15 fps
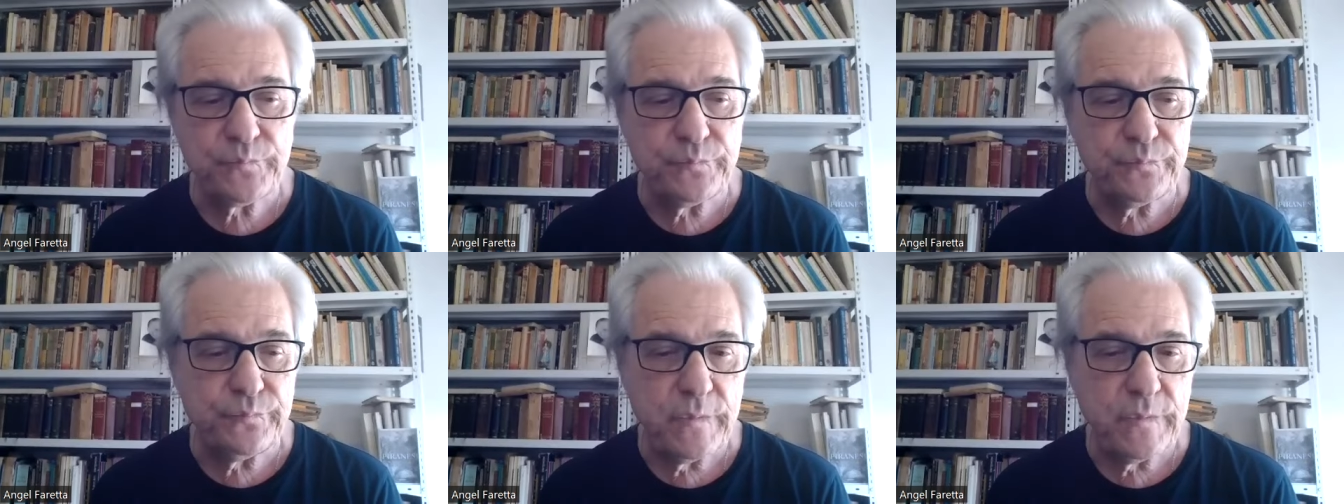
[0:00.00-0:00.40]

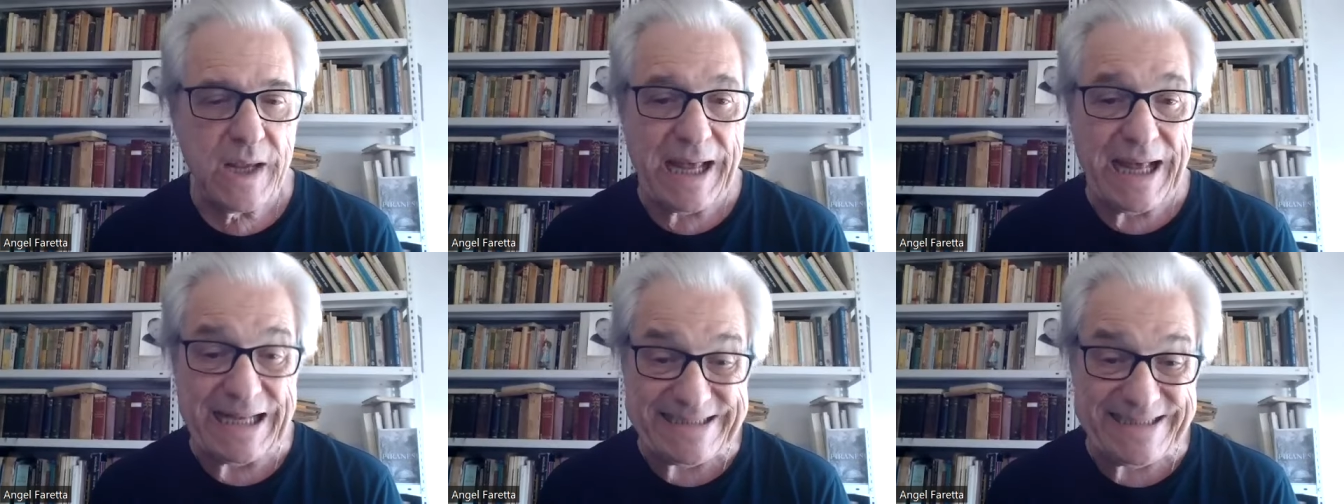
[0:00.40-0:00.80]
Mm,
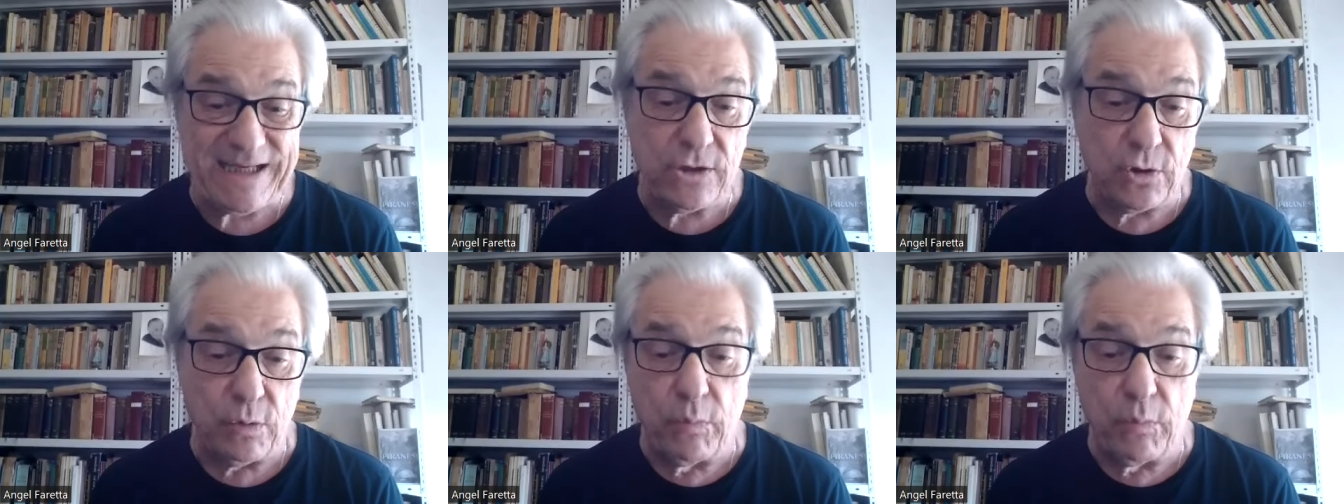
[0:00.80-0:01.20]

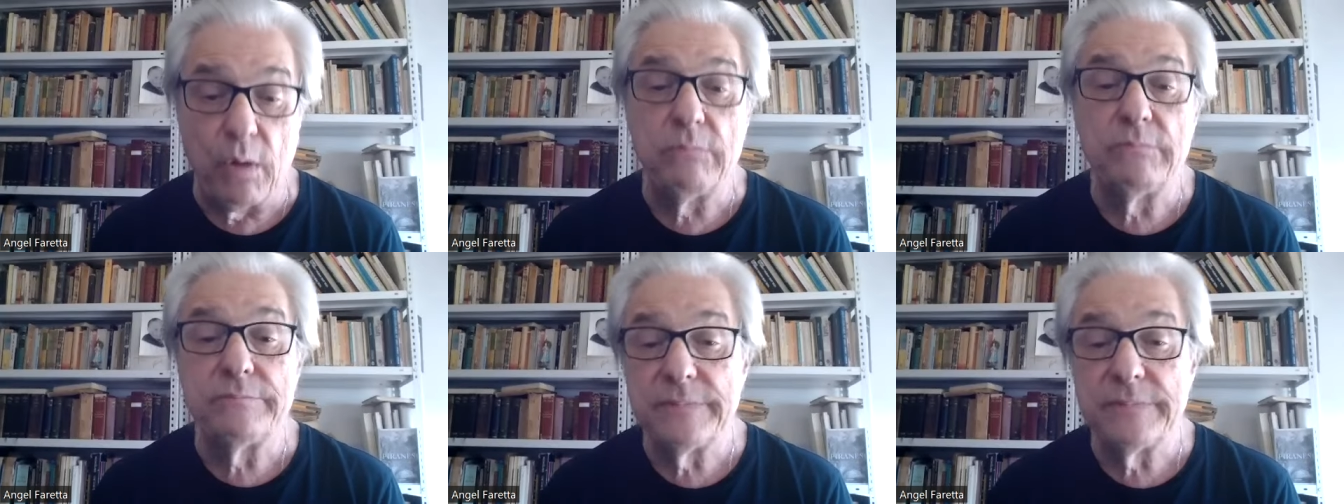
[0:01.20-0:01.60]
así
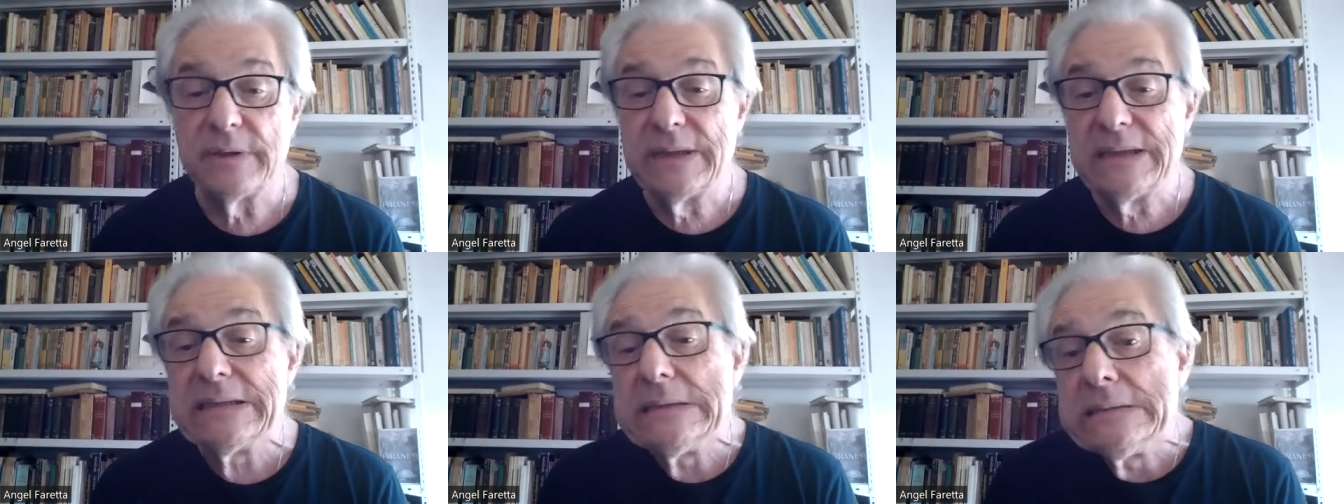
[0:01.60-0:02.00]
como
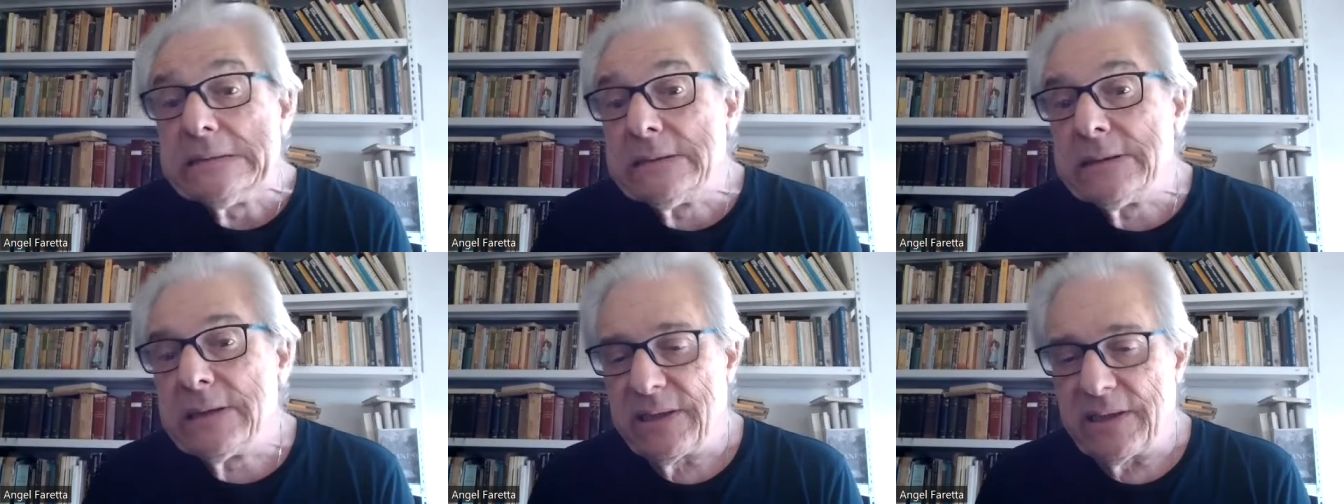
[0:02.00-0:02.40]

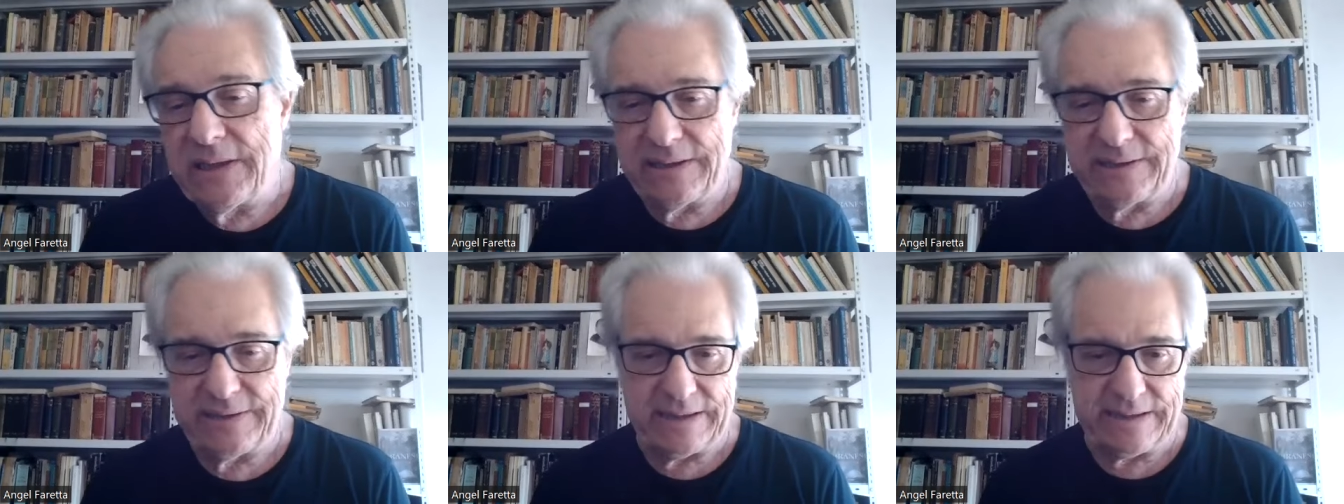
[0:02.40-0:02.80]

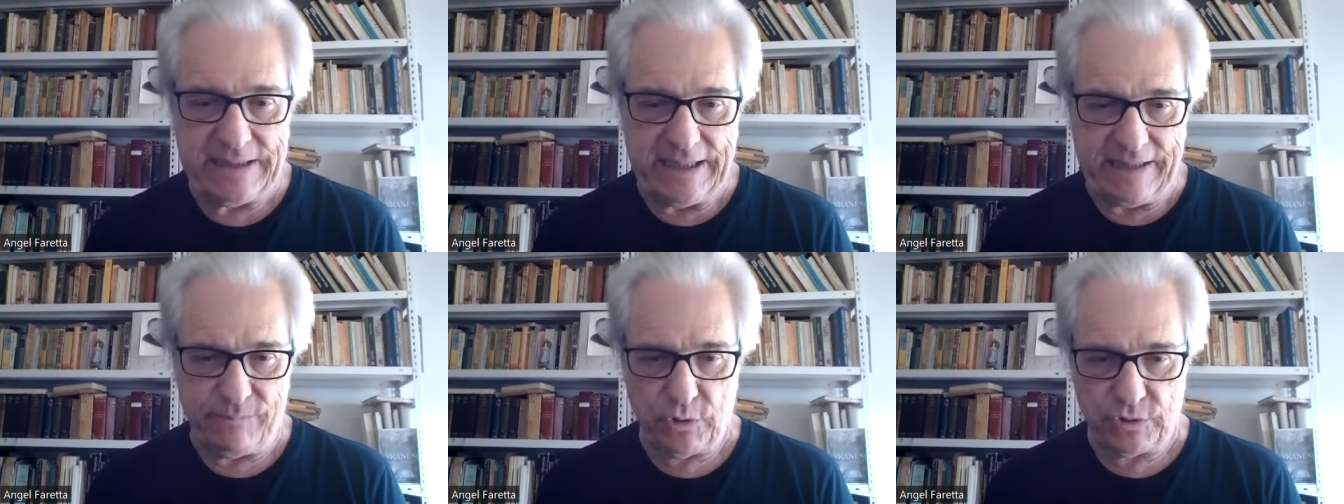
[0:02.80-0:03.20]

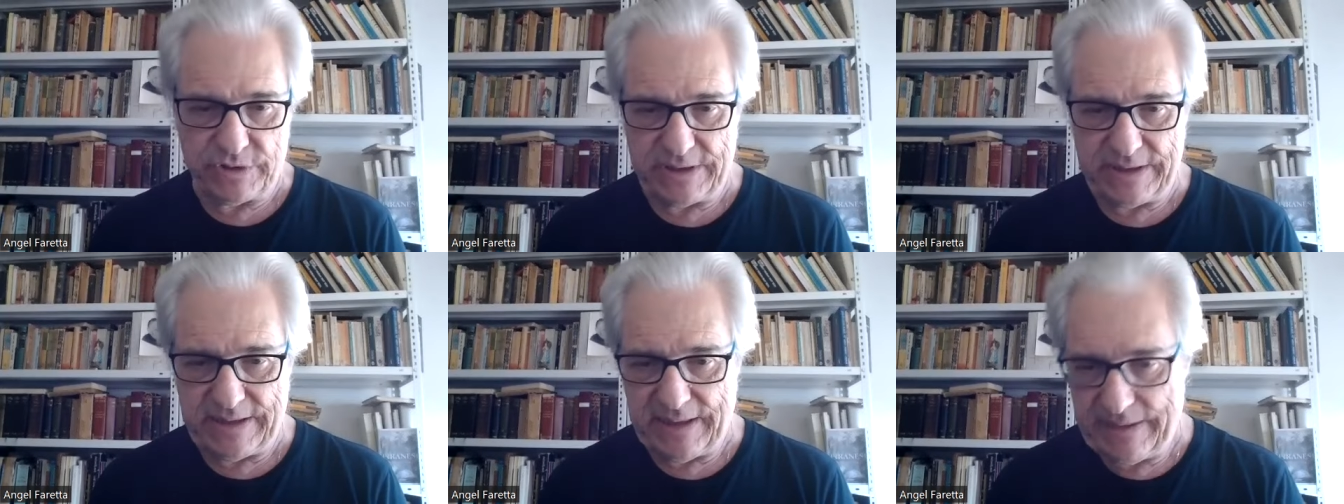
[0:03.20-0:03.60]

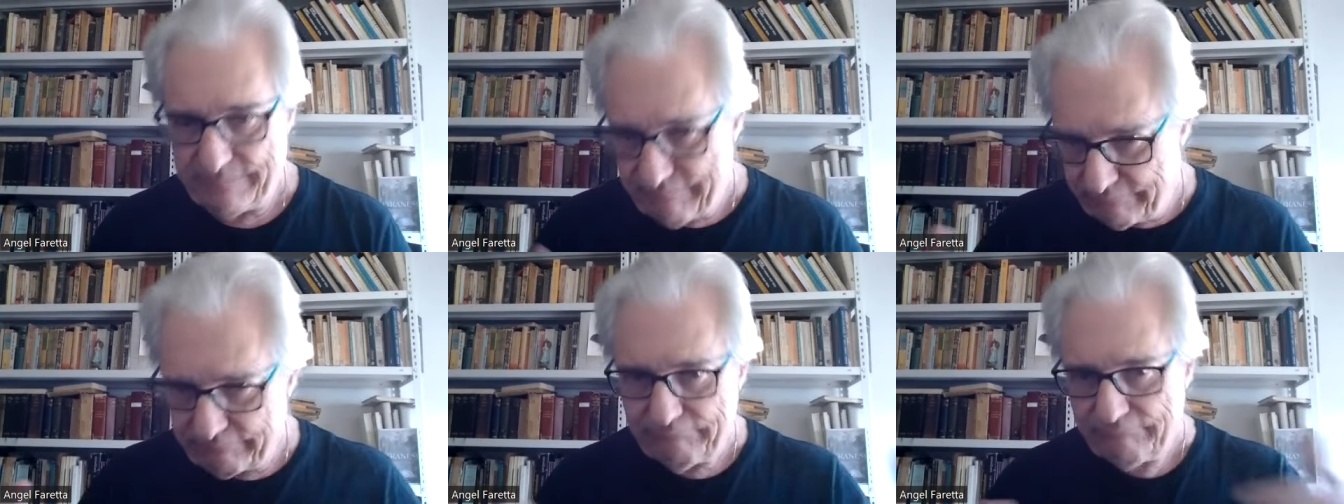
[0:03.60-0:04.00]
intentaremos este,